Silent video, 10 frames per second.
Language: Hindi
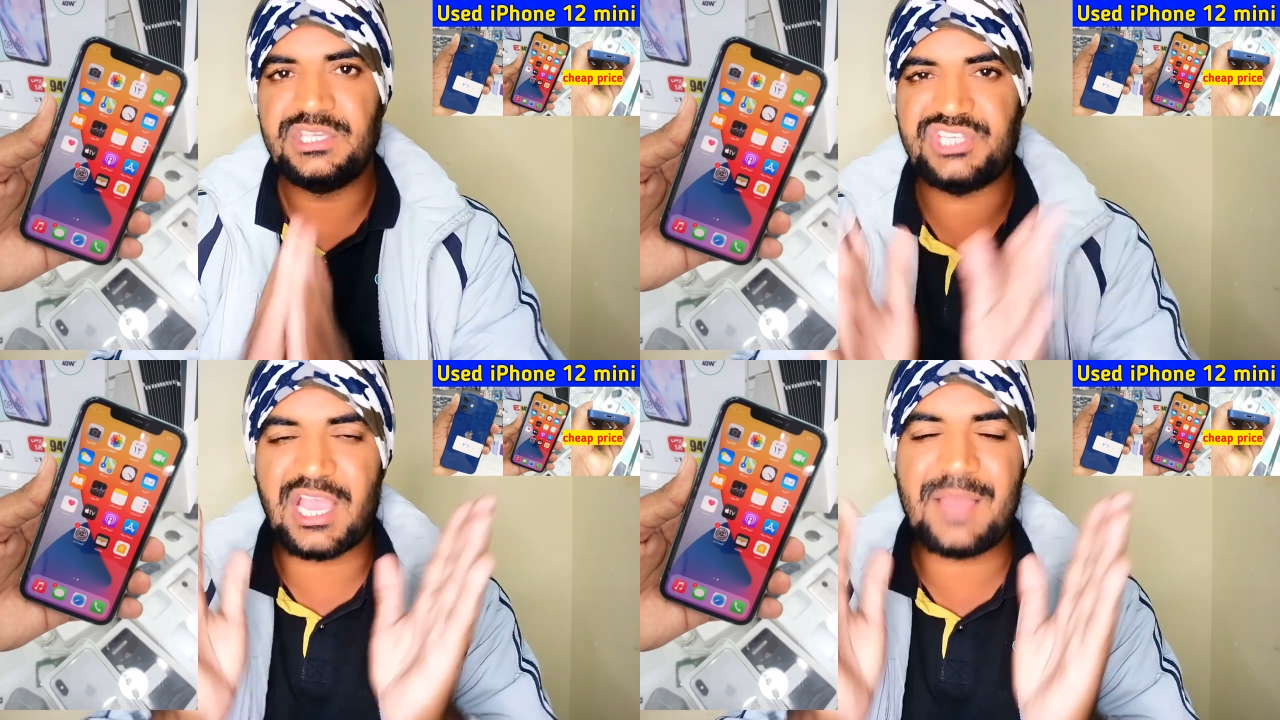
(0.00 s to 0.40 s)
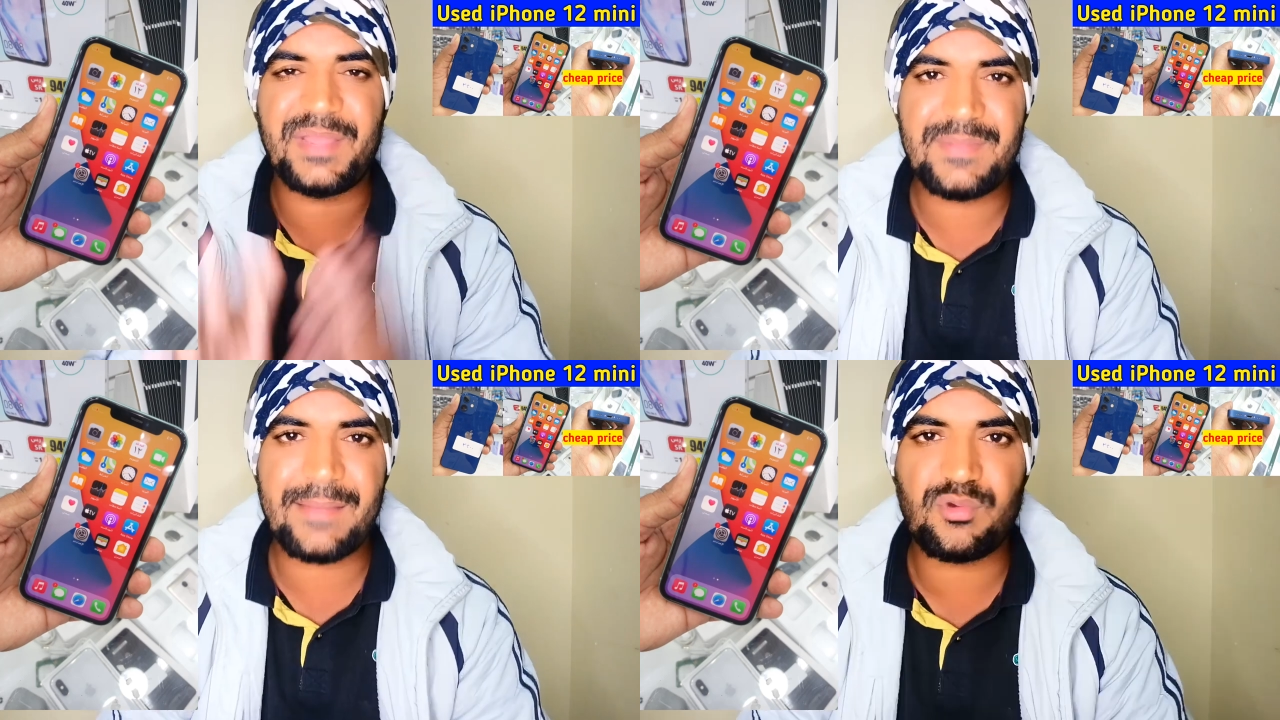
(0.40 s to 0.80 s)
यहां
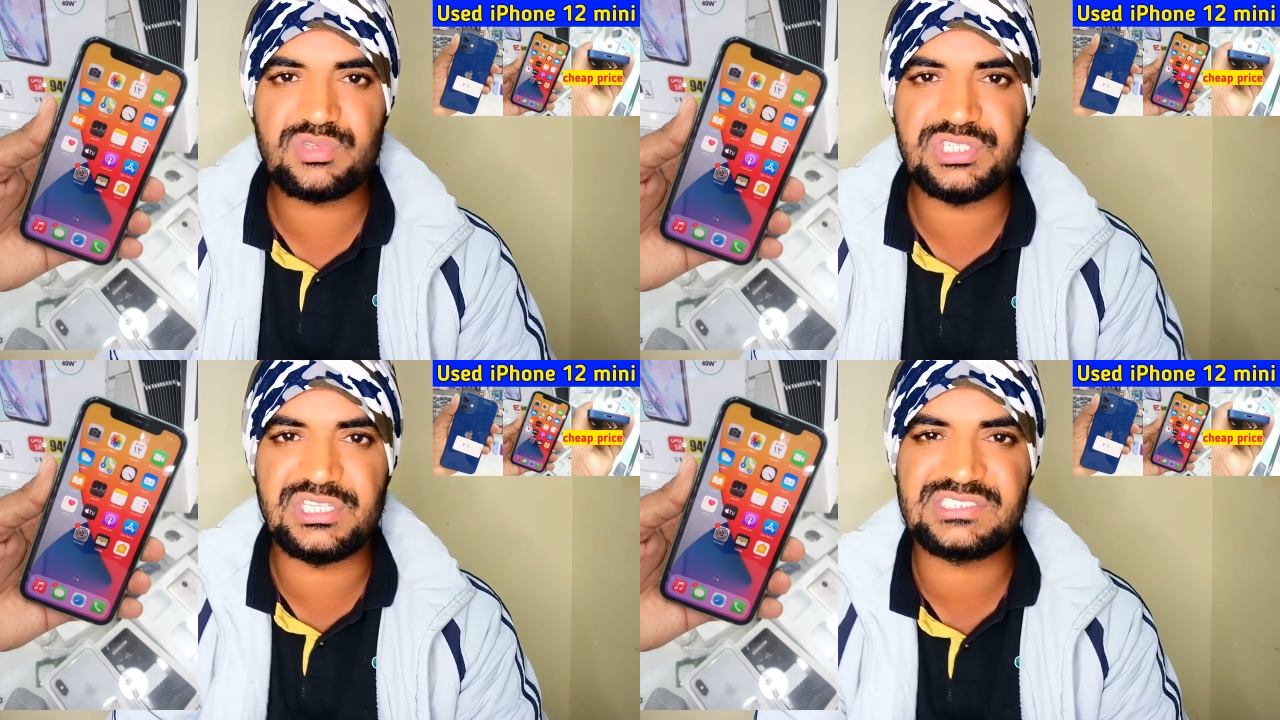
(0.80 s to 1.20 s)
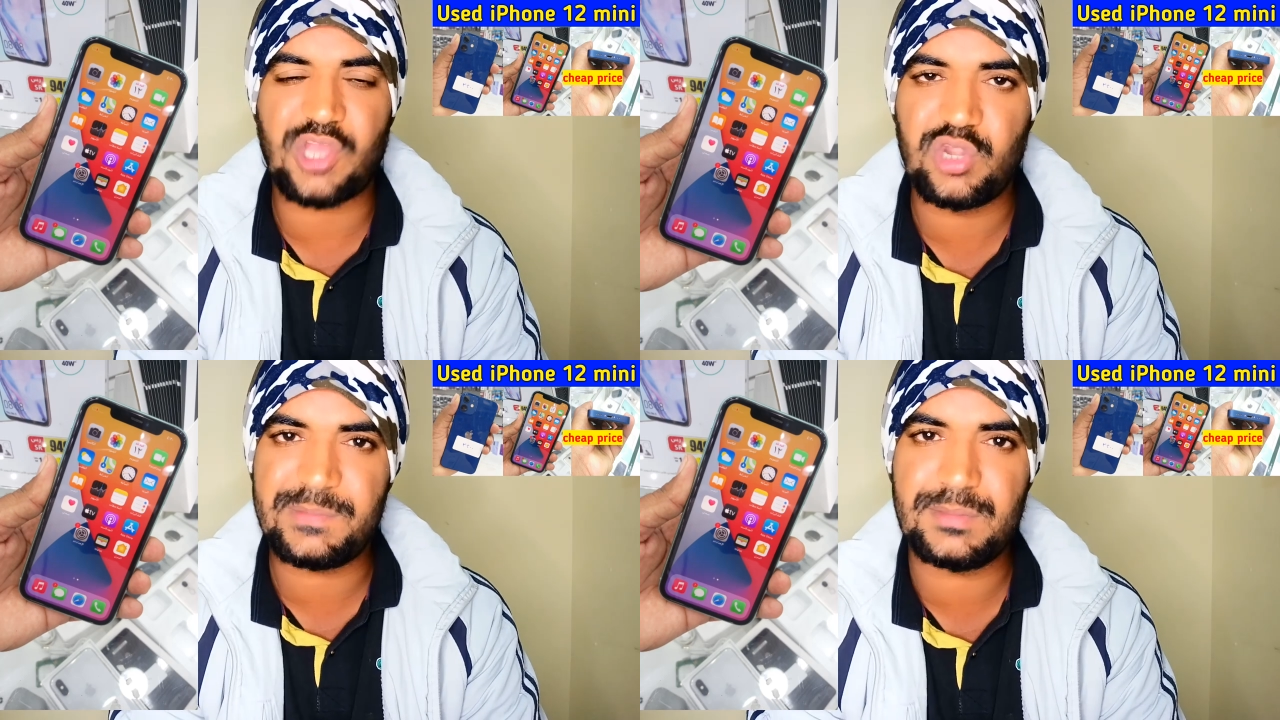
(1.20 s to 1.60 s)
पर मैं आपको कुछ
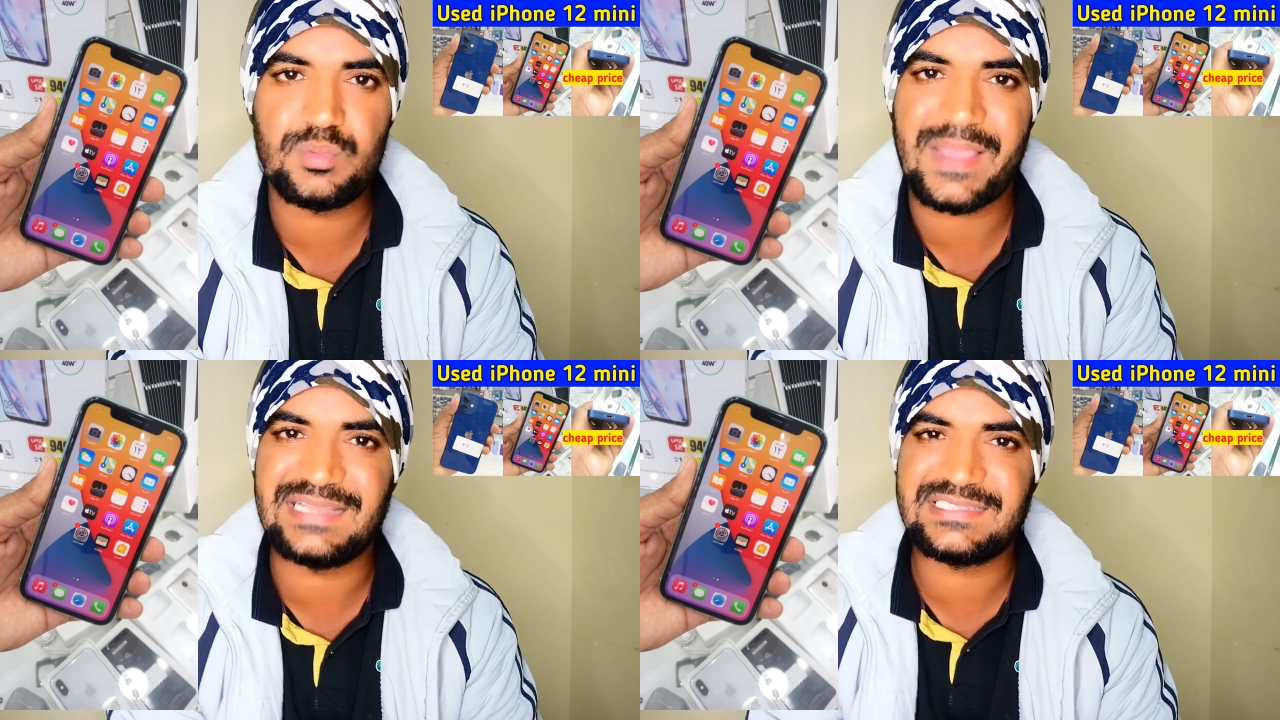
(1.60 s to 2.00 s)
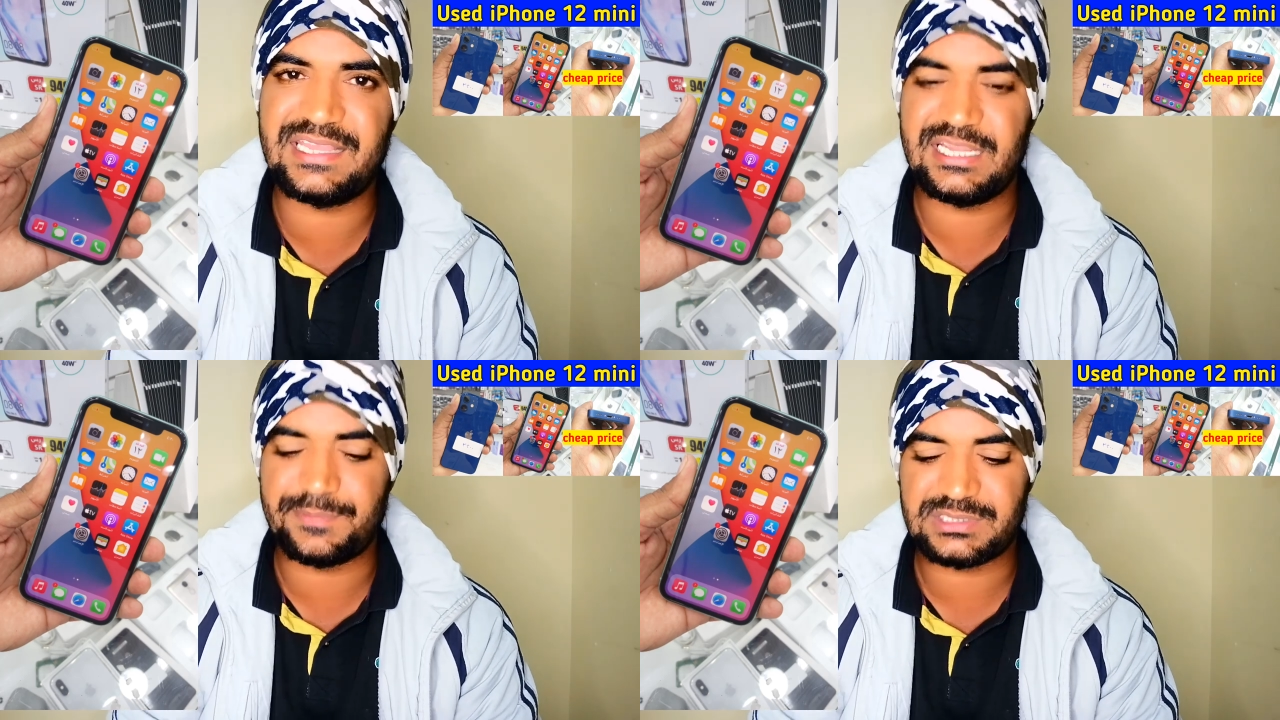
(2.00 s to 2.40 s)
डिस्काउंटेबल मोबाइल्स
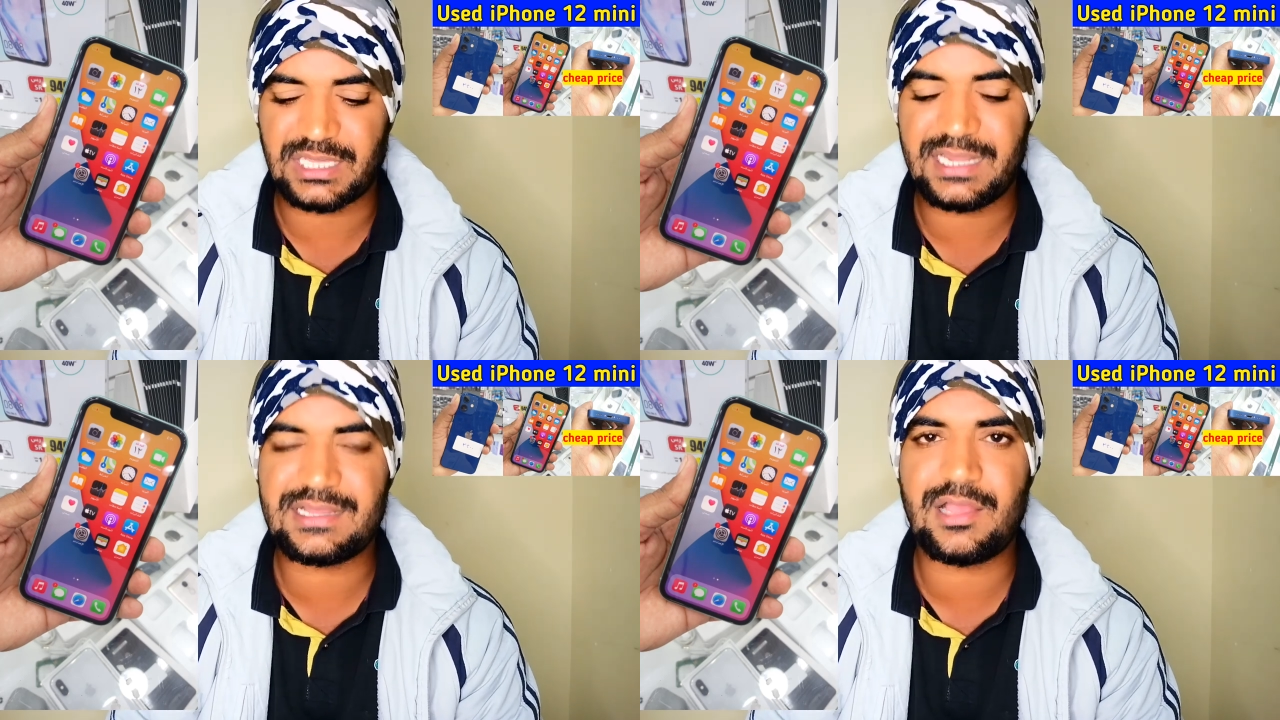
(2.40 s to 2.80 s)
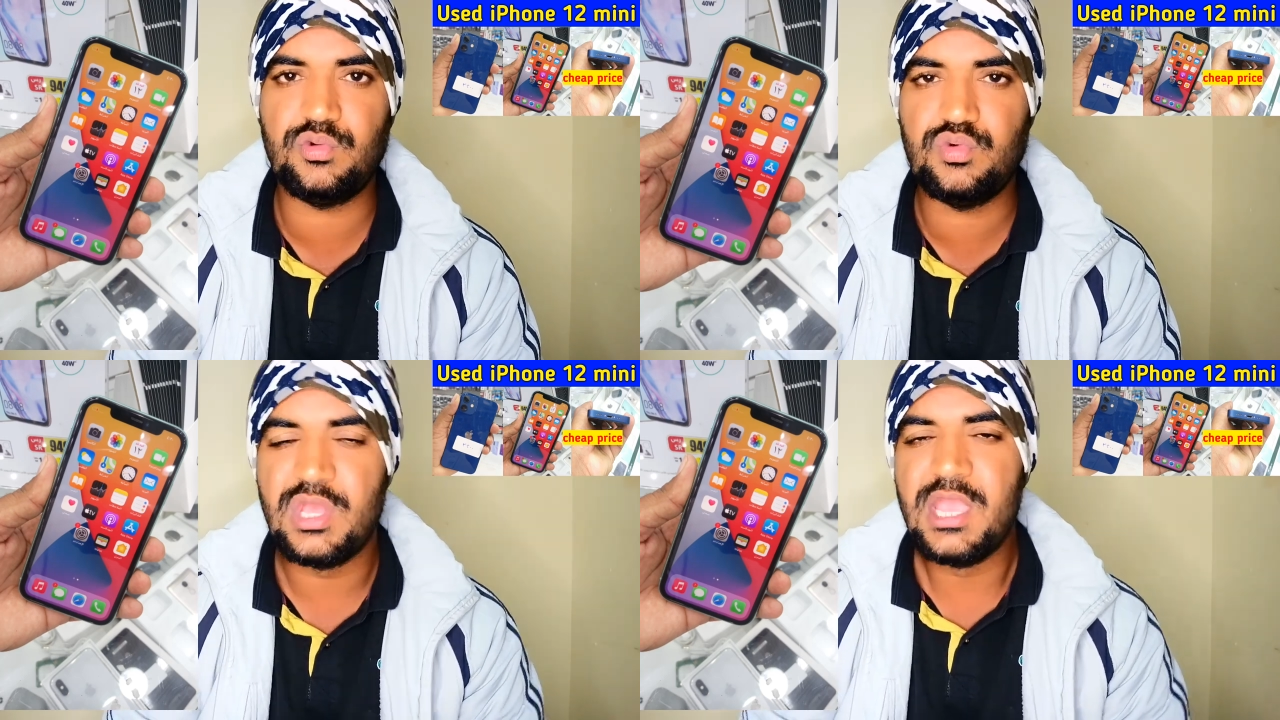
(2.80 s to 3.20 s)
के रेट बता रहा
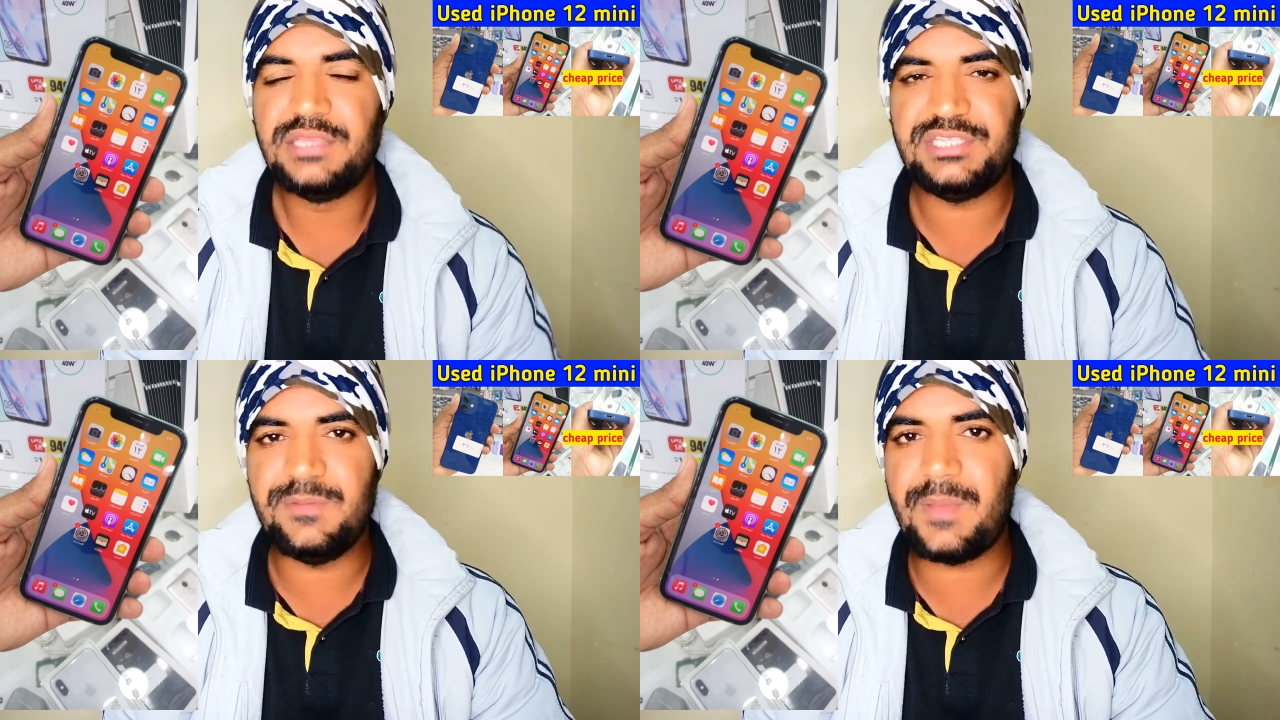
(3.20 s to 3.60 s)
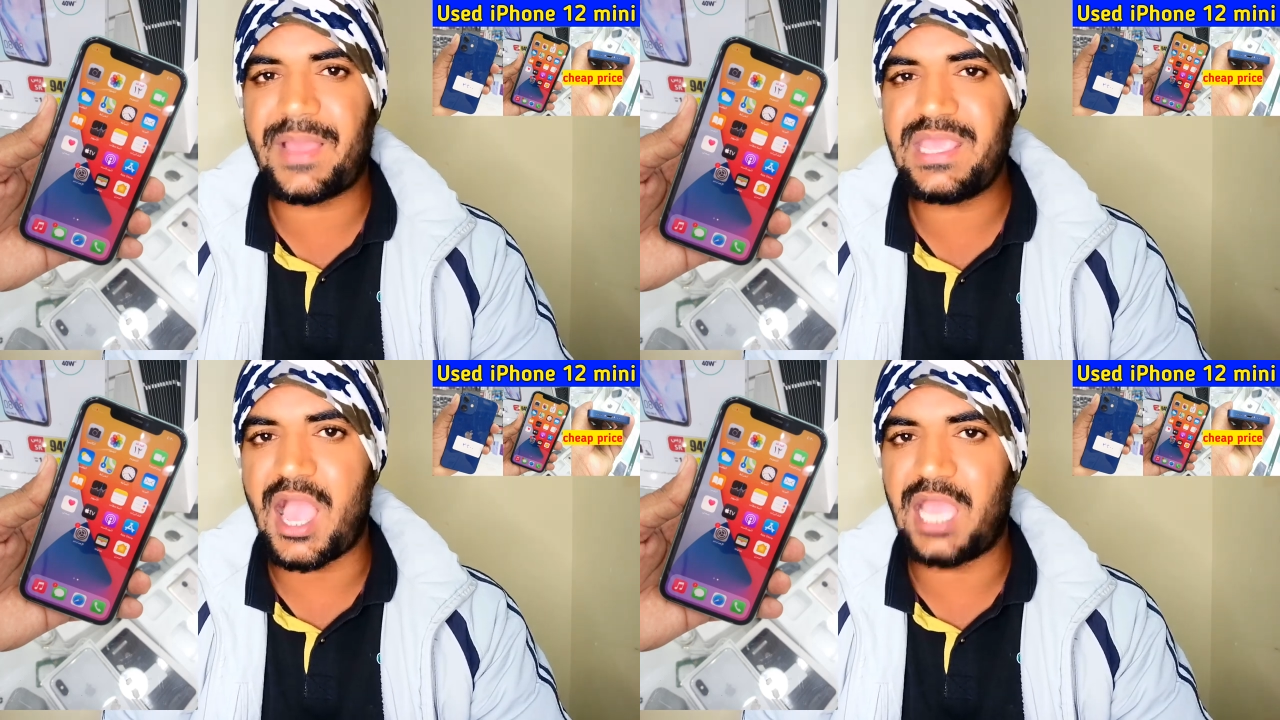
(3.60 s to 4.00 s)
हूं जिनमें
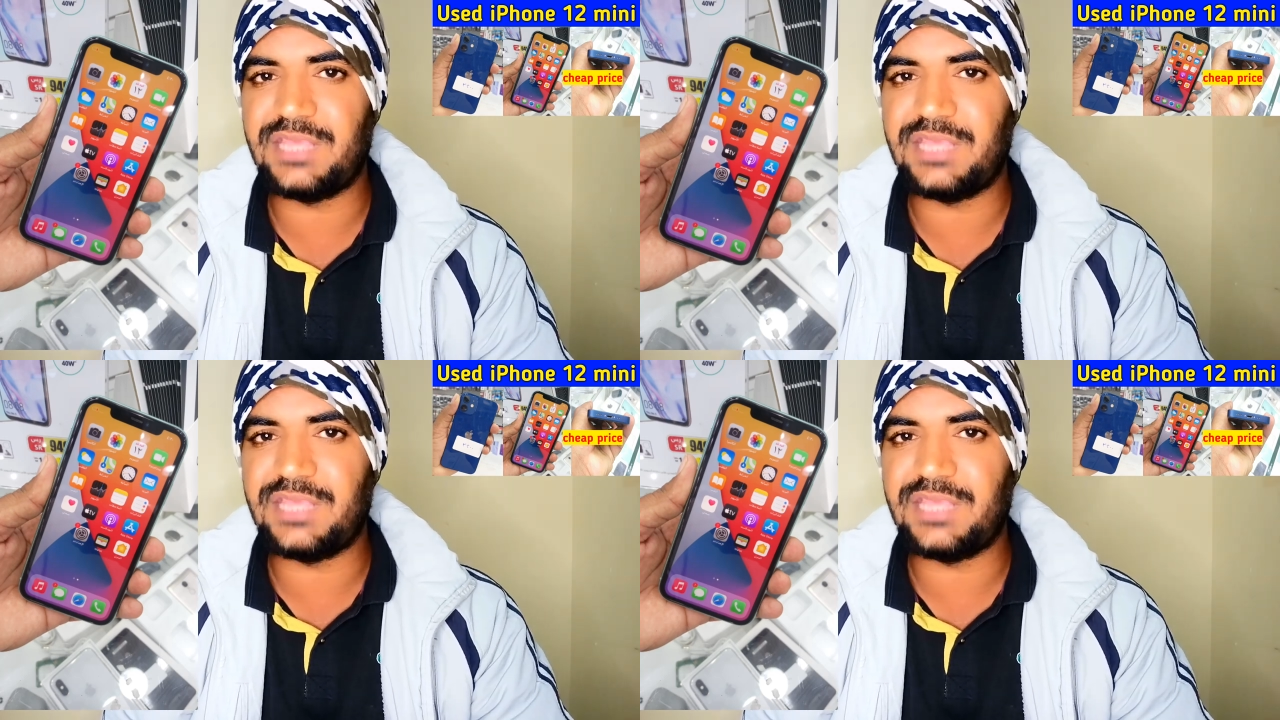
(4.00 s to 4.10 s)
भाई